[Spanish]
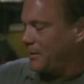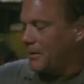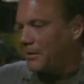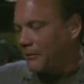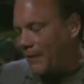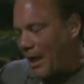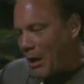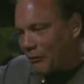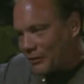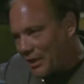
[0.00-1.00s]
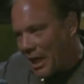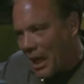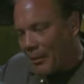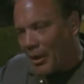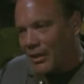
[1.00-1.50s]
Esto no es el
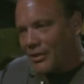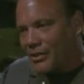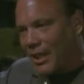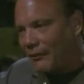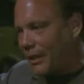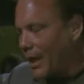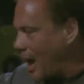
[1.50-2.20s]
cambio de bujía de un